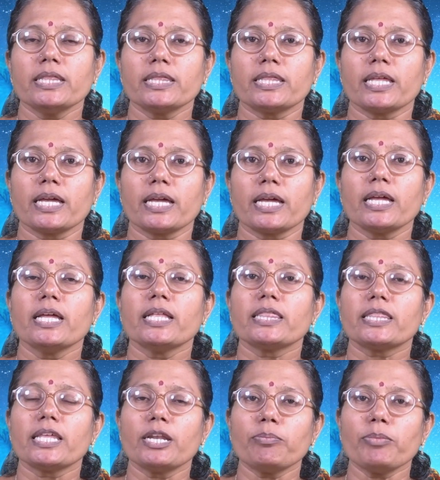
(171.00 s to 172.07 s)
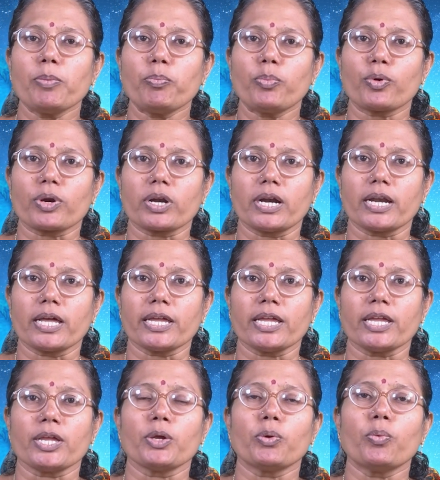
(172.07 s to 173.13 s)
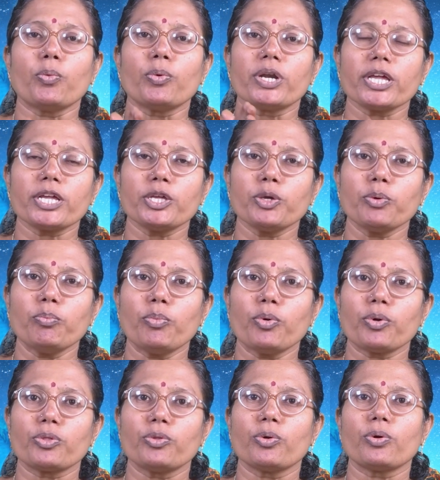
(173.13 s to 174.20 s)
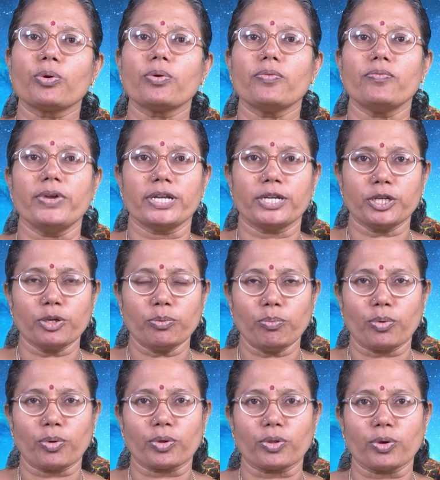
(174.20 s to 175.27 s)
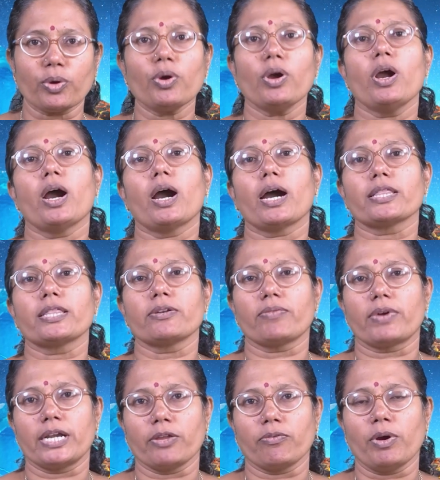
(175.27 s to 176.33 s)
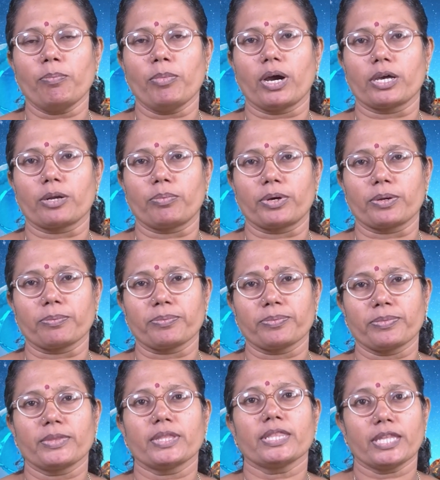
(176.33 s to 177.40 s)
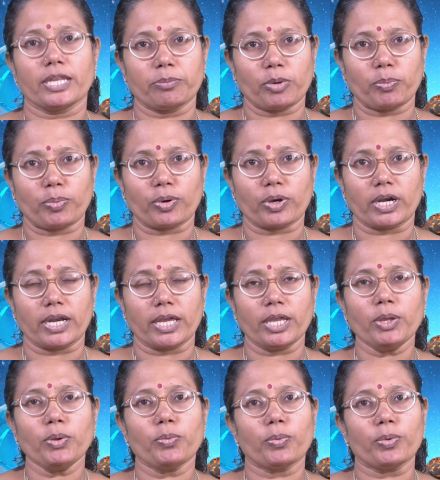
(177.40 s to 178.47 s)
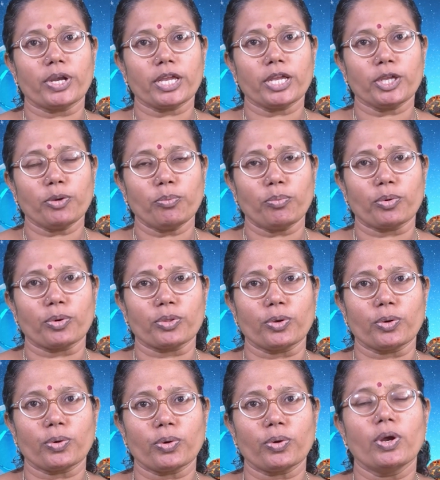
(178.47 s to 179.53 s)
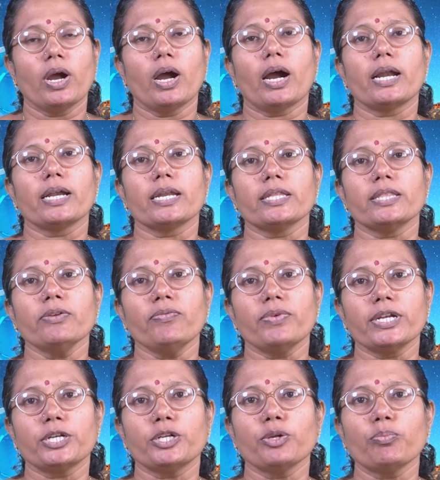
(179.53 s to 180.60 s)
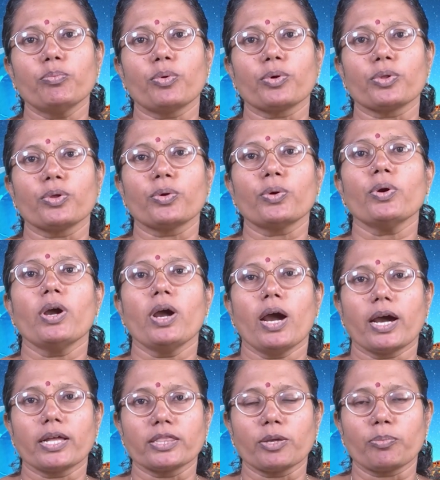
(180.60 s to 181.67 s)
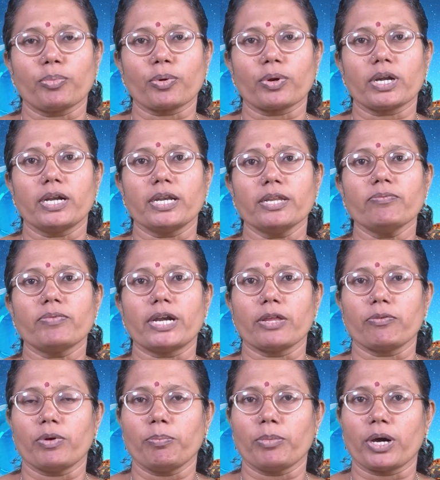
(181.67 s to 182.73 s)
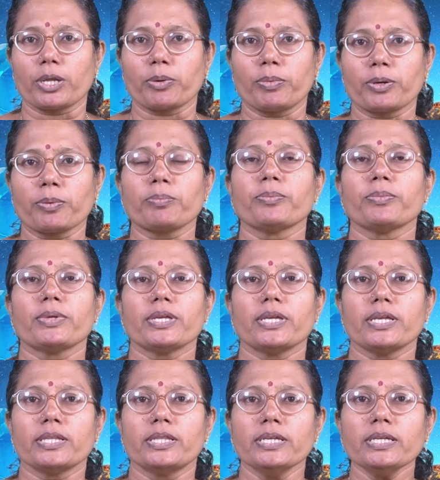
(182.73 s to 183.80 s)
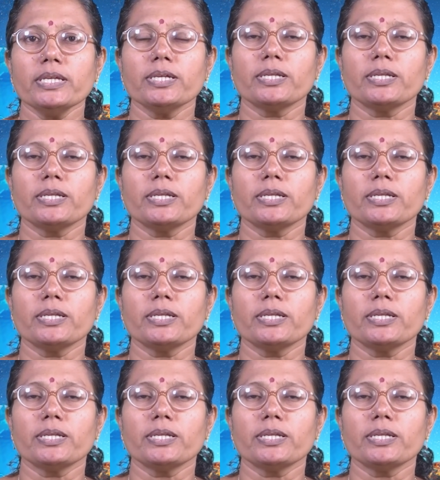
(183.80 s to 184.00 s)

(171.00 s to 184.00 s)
இந்த திண்மப் பொருள்களை உடைக்கும் போதோ வெட்டும் போதோ அதன் வடிவம் மாறுபடும் திண்மப் பொருள்களை உடைக்கும் போதோ அல்லது வெட்டும் போதோ அந்த பொருள்களின் வடிவம் மாறுபடும் இது